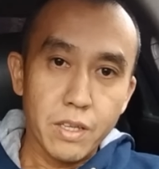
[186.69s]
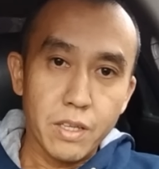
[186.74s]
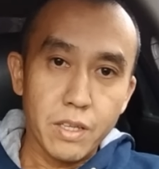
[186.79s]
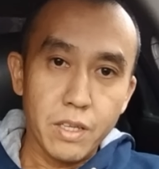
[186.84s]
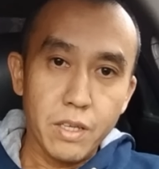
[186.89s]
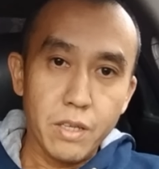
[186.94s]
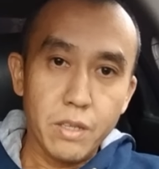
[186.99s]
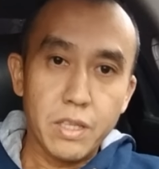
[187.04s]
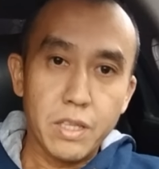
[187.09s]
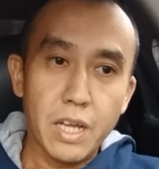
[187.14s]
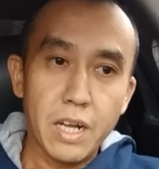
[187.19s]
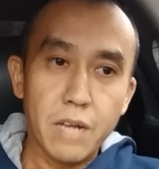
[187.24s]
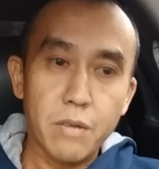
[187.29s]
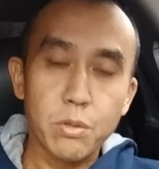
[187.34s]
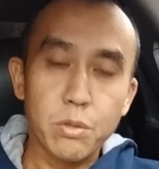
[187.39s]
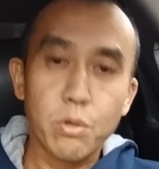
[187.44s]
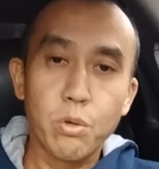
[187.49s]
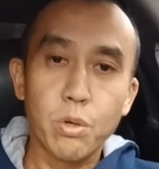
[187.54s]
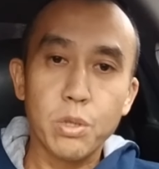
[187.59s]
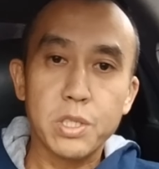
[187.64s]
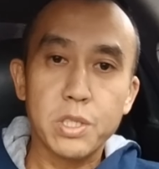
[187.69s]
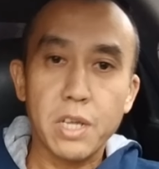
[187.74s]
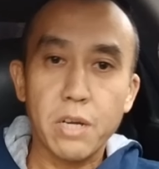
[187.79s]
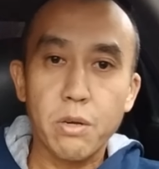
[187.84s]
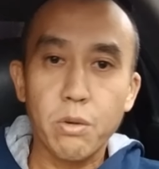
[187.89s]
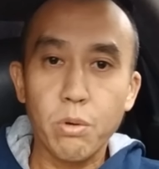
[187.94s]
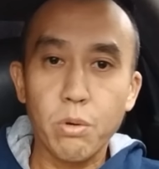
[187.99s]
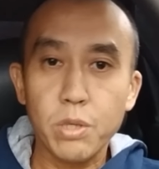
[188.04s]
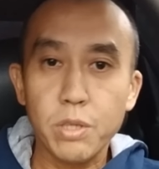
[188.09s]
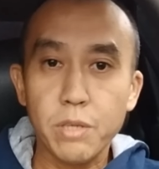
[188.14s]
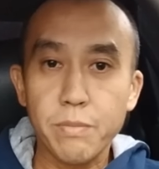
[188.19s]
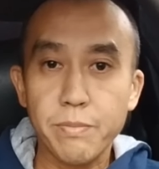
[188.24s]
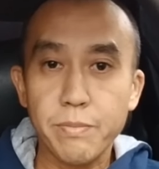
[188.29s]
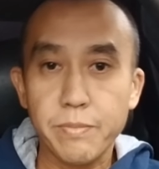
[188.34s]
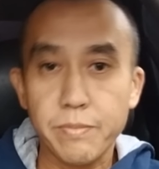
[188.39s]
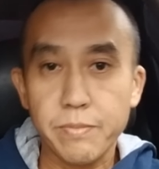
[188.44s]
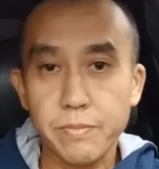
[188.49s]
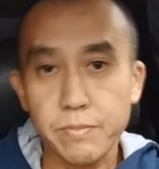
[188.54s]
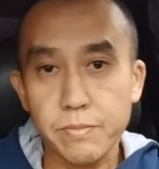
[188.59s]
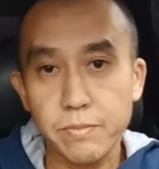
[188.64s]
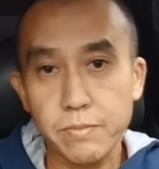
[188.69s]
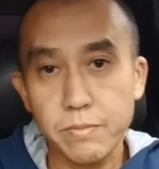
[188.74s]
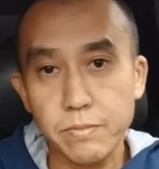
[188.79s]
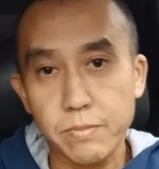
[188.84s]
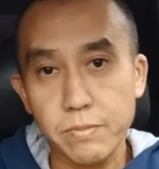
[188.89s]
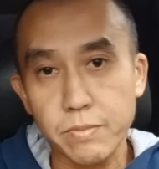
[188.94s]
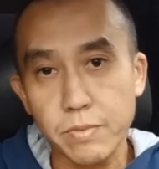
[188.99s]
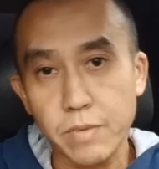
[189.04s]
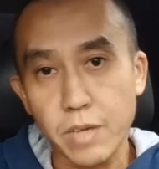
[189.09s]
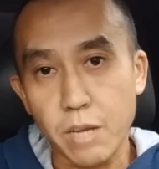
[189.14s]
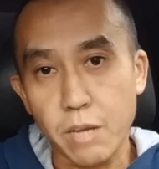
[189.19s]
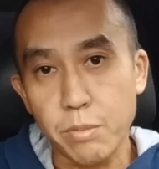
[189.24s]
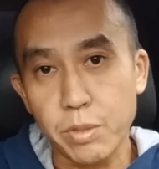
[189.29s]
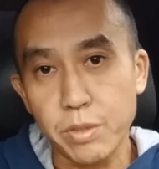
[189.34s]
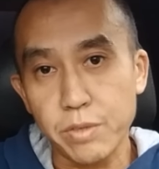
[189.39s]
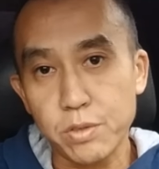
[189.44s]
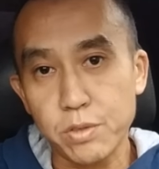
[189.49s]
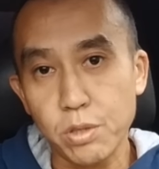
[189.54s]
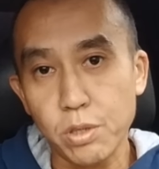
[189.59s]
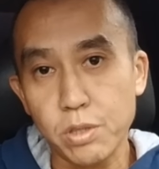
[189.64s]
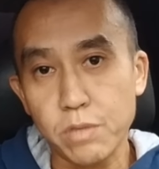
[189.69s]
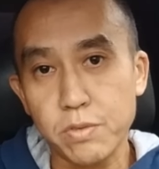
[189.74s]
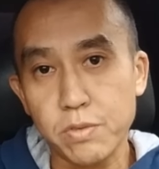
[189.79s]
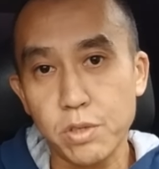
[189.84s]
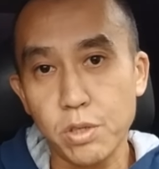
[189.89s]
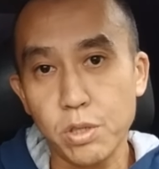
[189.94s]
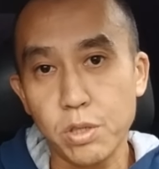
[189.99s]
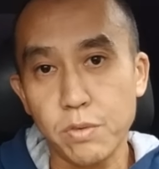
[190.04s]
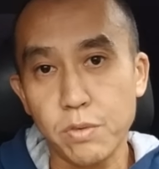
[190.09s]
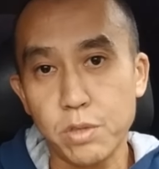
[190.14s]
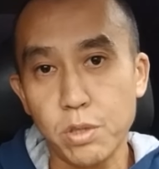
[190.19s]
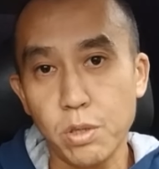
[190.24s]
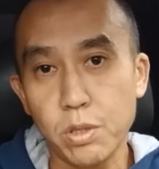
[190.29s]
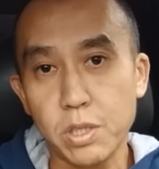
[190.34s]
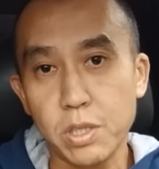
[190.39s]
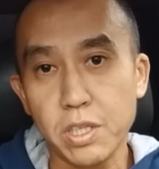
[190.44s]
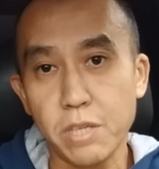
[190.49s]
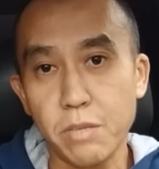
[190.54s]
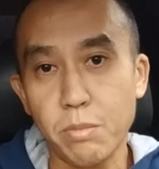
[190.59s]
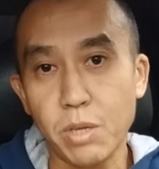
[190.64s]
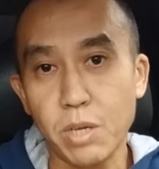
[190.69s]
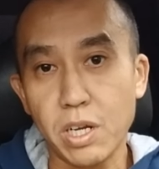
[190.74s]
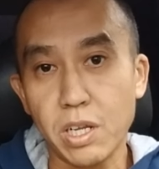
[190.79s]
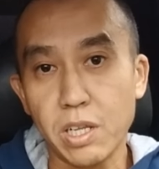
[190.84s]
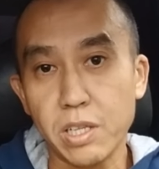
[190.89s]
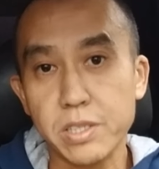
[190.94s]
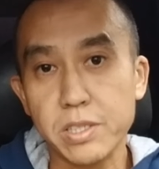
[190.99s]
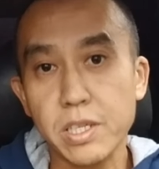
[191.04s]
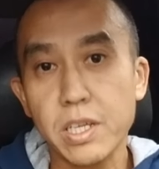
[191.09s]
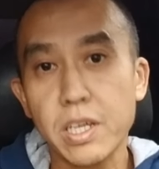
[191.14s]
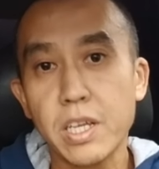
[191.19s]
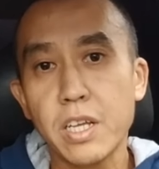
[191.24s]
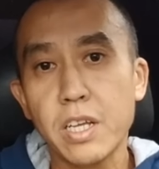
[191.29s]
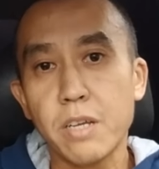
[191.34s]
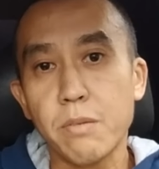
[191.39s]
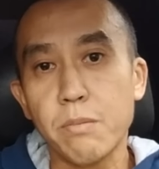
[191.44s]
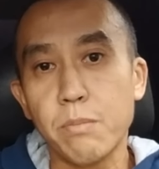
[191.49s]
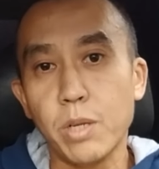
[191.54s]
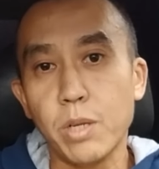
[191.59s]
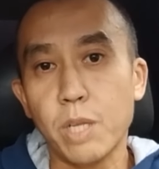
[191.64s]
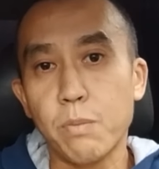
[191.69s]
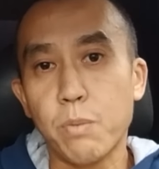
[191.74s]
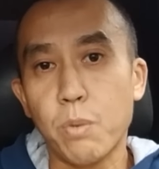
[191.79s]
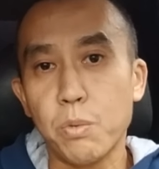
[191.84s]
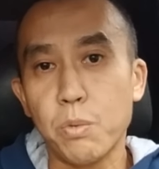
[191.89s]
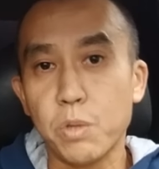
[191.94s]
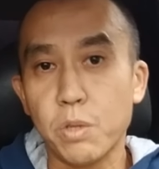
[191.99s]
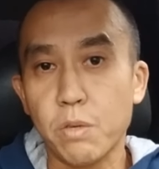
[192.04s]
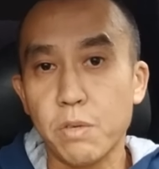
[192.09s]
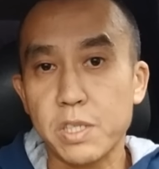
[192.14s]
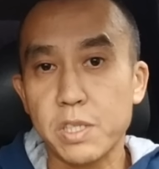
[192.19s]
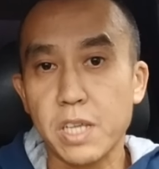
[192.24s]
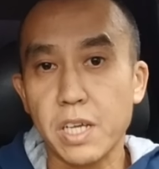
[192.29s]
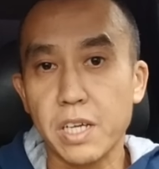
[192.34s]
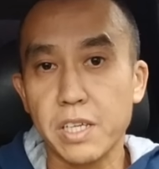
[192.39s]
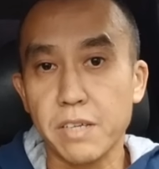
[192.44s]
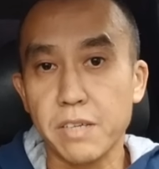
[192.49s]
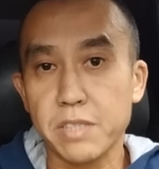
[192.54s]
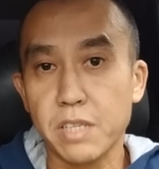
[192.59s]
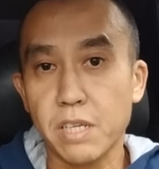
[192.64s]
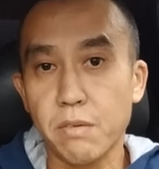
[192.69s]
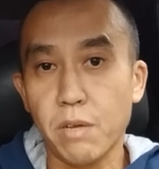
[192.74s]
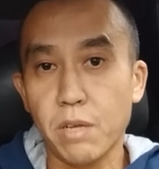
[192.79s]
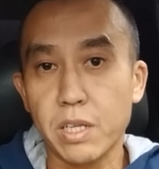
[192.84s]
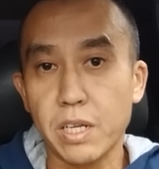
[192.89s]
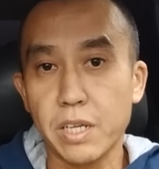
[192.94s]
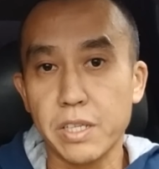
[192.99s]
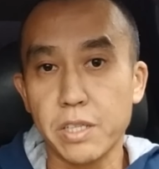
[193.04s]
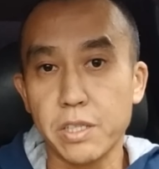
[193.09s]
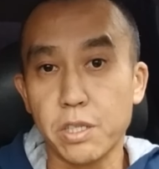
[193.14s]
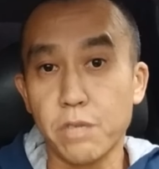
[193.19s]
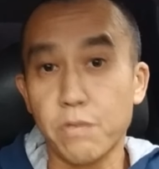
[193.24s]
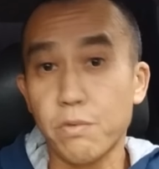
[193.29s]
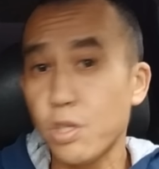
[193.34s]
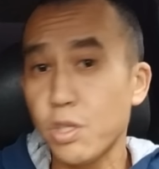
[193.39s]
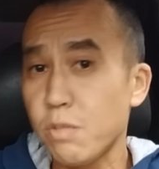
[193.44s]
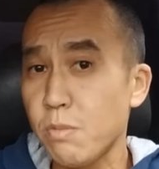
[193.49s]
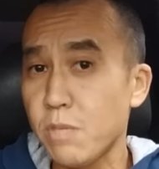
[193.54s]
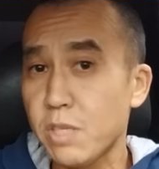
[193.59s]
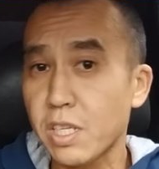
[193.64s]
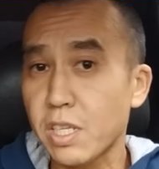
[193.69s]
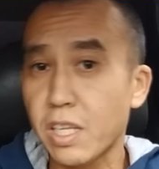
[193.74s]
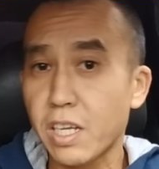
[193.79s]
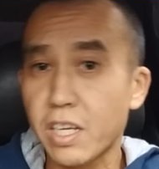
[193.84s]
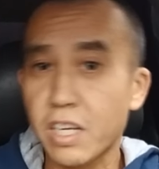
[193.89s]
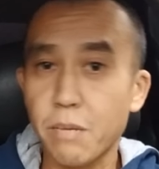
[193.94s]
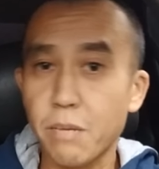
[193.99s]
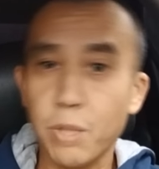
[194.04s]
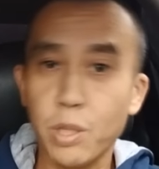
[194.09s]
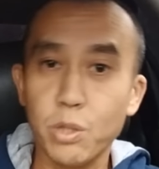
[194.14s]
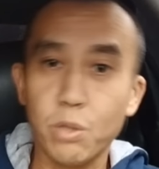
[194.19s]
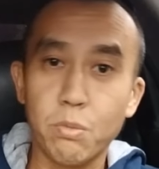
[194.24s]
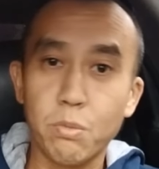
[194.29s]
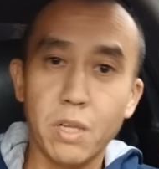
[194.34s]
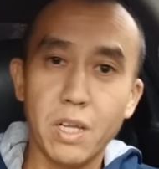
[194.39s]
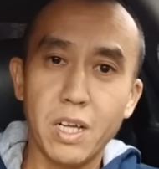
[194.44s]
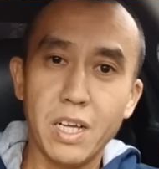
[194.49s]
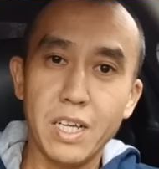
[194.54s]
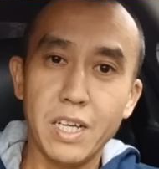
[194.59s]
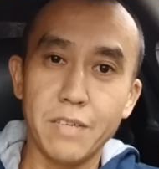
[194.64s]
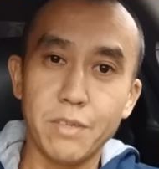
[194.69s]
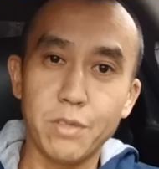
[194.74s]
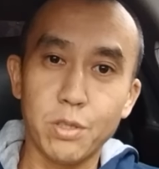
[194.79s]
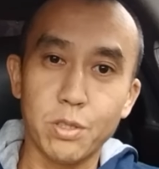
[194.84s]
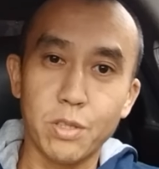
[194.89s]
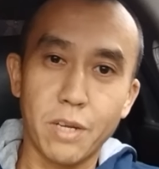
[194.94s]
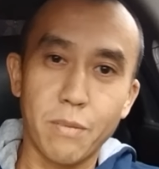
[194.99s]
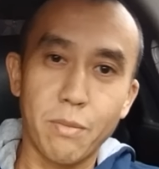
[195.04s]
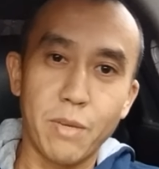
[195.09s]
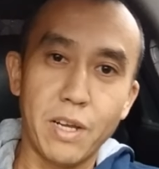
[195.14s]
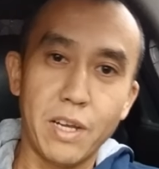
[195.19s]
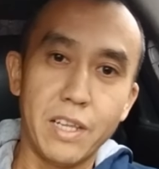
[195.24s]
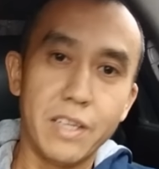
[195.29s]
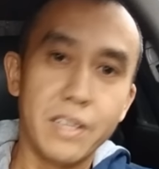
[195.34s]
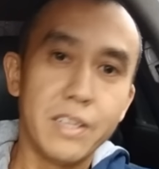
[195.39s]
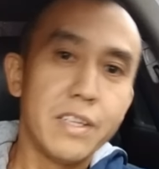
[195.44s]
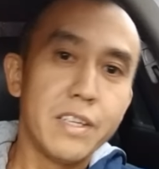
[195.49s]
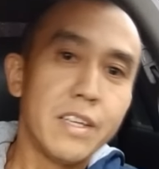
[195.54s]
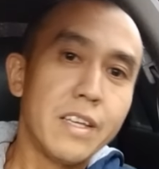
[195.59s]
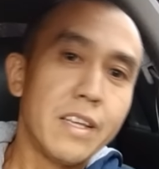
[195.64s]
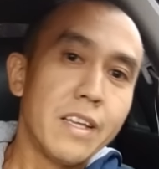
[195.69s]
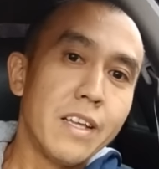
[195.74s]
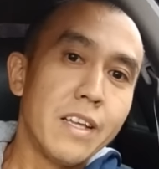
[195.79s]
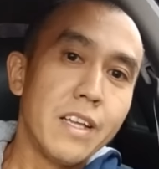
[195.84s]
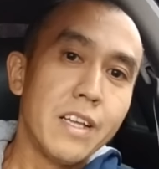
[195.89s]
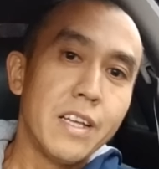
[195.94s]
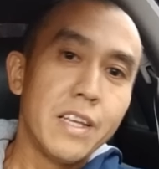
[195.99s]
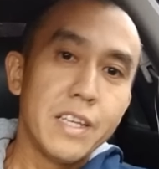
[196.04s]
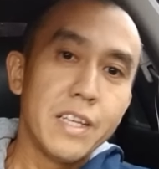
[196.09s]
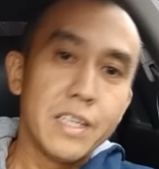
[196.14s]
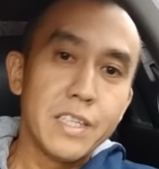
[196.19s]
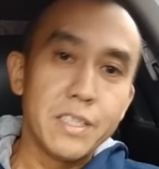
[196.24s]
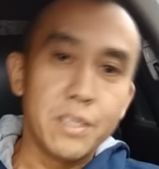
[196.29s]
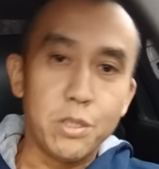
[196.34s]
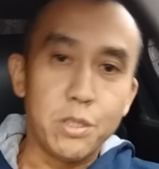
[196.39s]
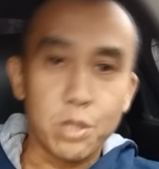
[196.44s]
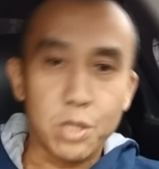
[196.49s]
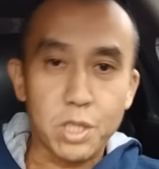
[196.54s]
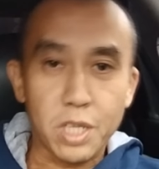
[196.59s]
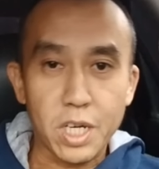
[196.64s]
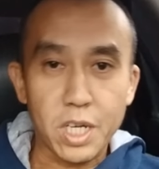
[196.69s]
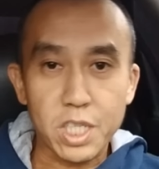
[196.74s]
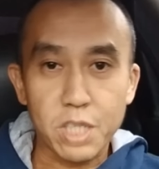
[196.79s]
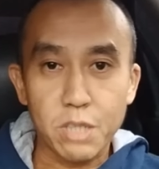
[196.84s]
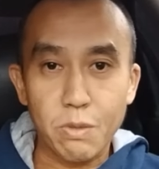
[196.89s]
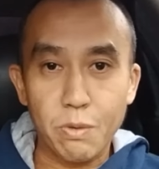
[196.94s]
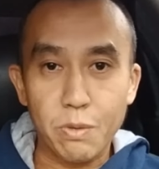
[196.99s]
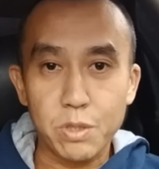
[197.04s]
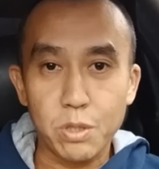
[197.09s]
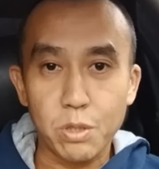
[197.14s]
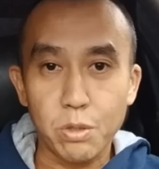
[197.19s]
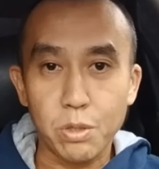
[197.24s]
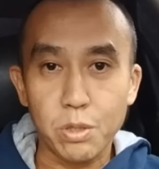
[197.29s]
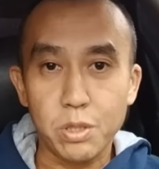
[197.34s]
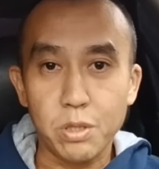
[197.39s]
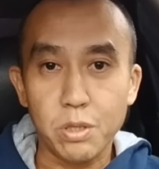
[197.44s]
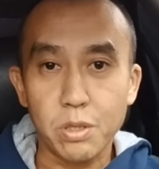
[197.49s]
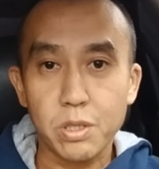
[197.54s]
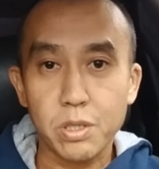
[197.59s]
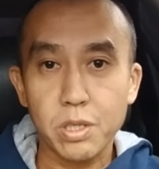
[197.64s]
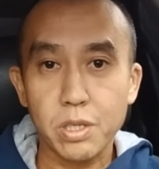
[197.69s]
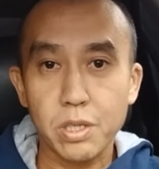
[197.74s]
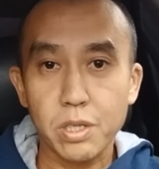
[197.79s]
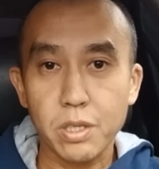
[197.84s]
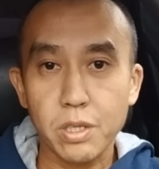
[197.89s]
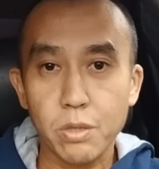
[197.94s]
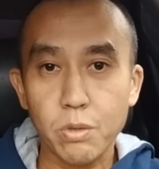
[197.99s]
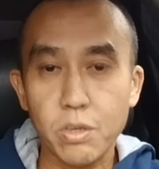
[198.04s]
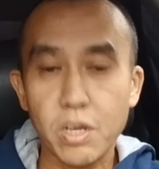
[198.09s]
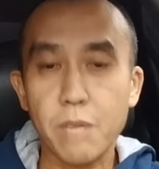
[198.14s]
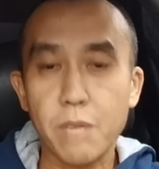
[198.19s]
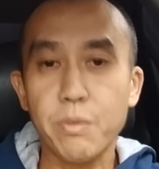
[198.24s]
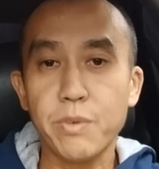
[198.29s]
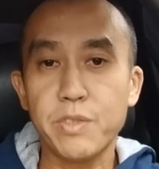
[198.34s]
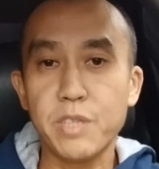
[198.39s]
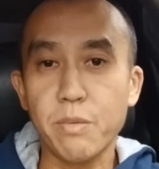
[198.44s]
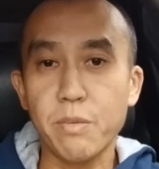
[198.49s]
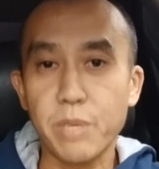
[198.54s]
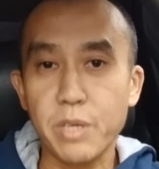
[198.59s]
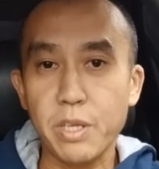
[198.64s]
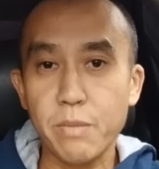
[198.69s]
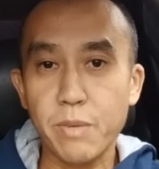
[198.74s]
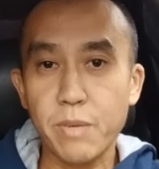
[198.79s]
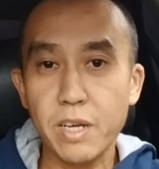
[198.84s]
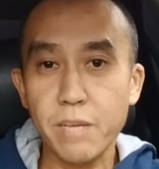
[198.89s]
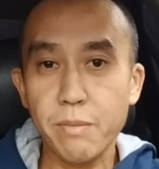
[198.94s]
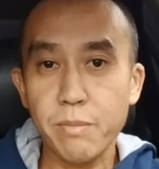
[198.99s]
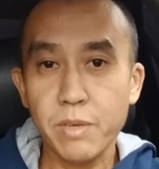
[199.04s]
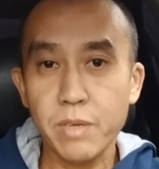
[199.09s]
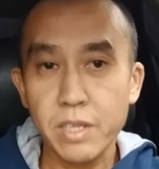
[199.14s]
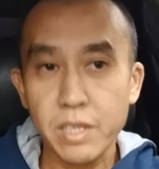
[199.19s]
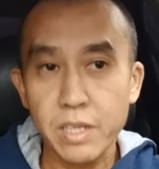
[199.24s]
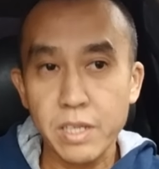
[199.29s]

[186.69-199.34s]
И так вот год за годом, ну, как бы все это, все это, все это и набиралось. Было, помню, на весах я вставал когда-то и 80 килограмм, я думал, а, все нормально. Ничего страшного, все уйдет. Но, ну, как мы все понимаем,